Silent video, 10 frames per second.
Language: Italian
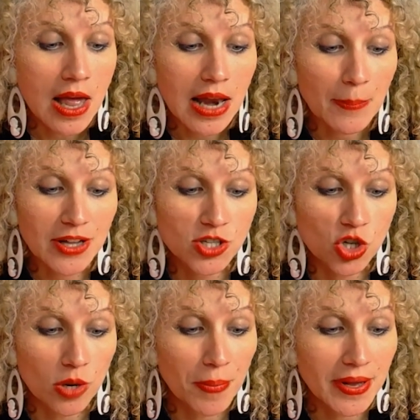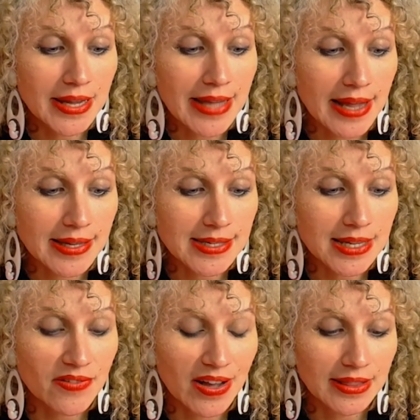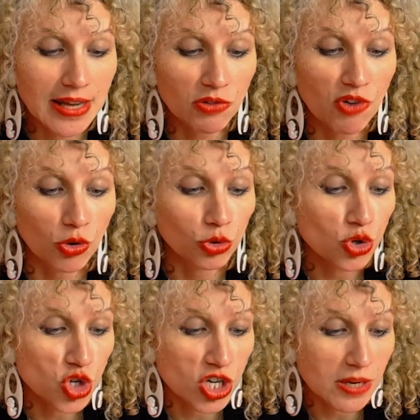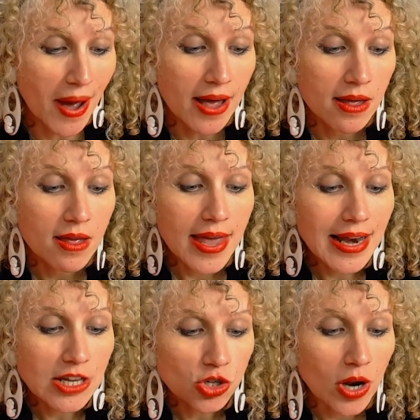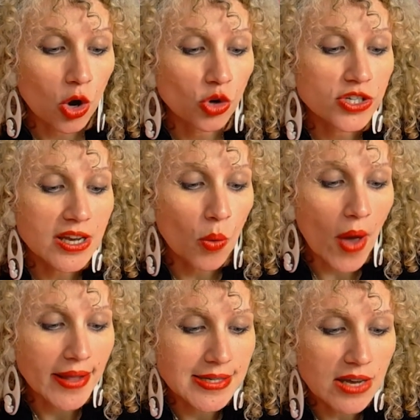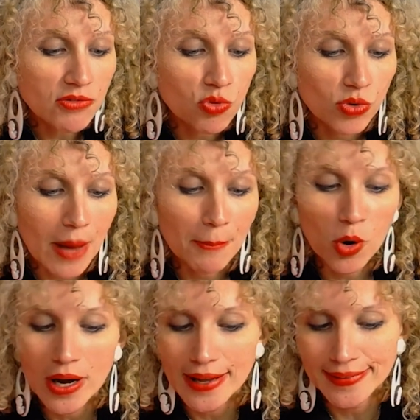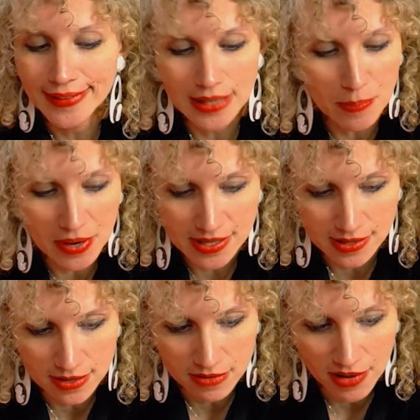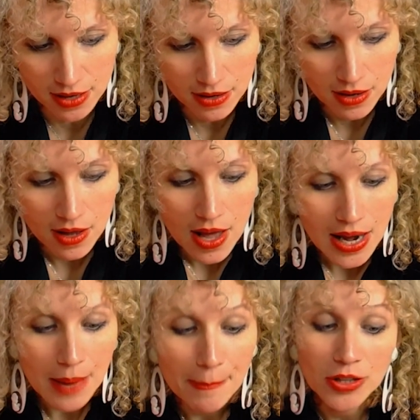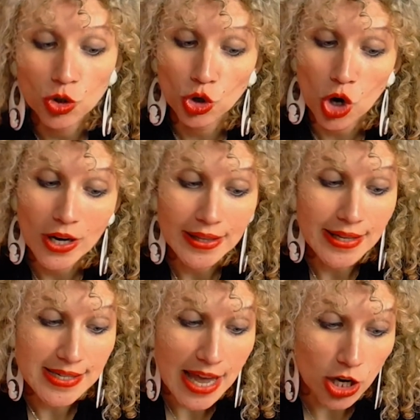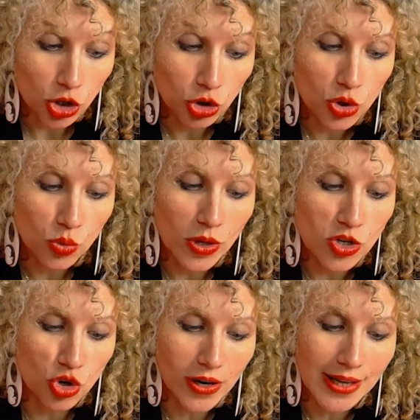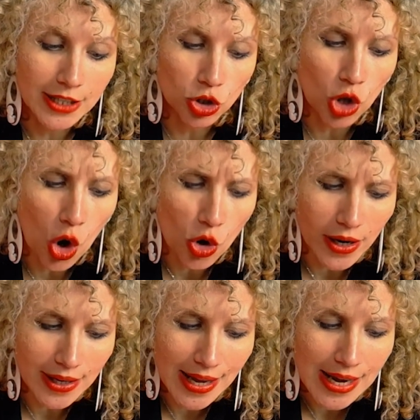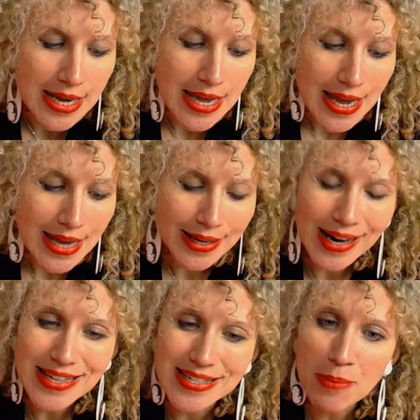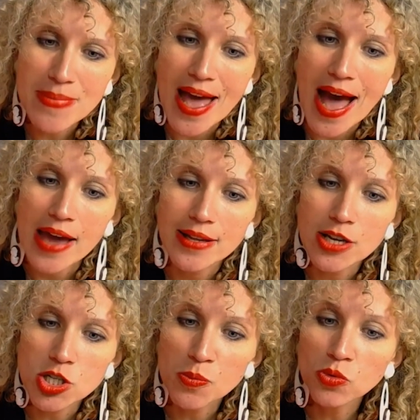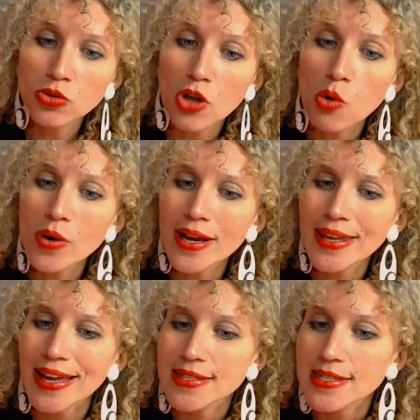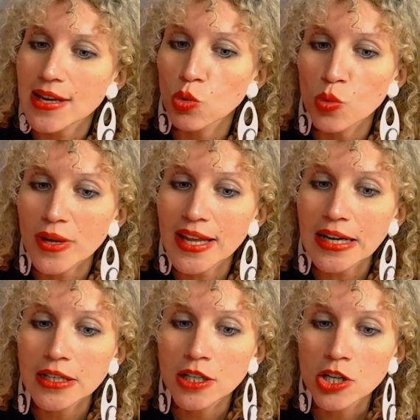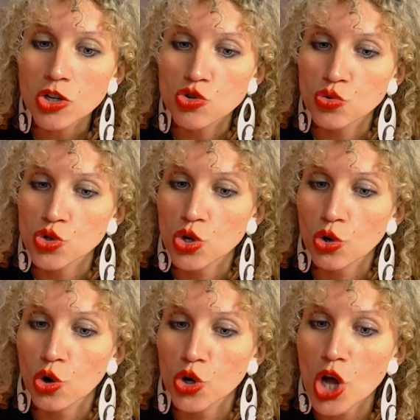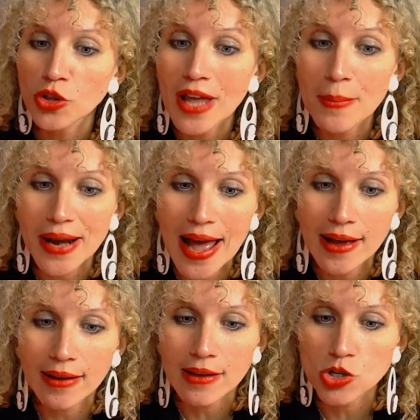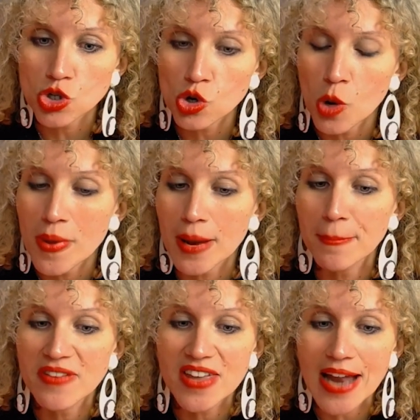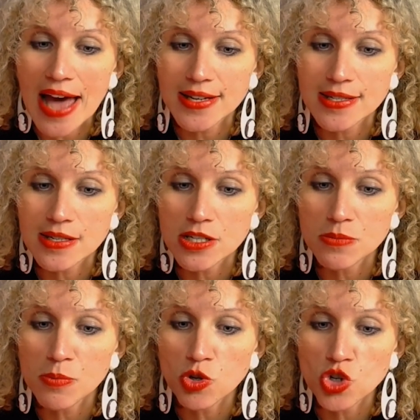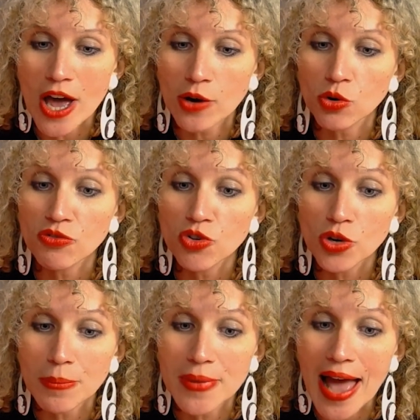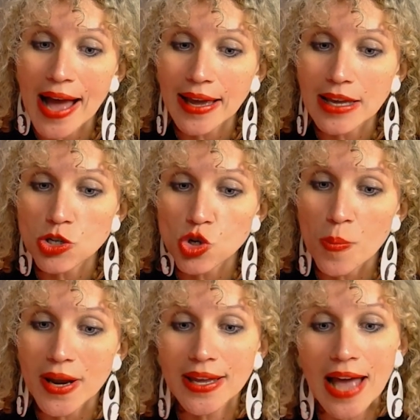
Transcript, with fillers: La piazzò in penitenza davanti al fonto Shiba e la sola conseguenza fu una bolletta depressiva. L'abbandonò nel deserto in una giornata torrida e tra la sabbia arida spuntò una chiazza umida. Giunsero coyote a branchi, solo per abbeverarsi sbocciarono fiori bianchi sopra i